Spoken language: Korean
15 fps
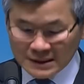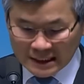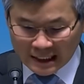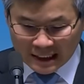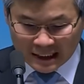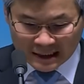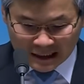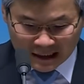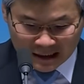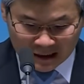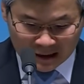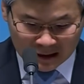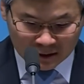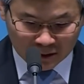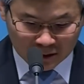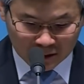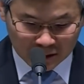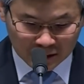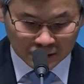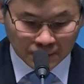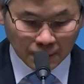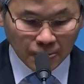언젠가 제가
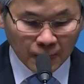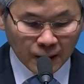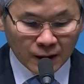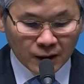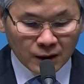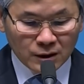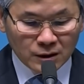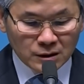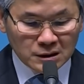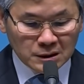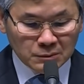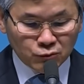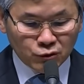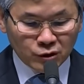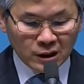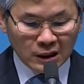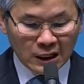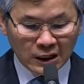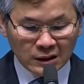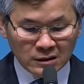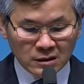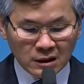그 신문에
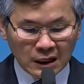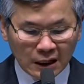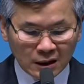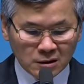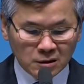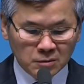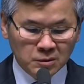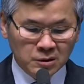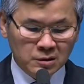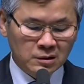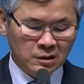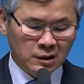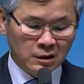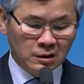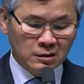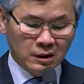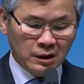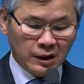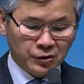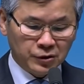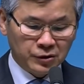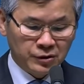나 있는 칼럼을
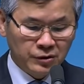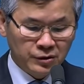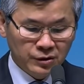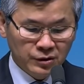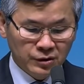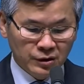읽는데요.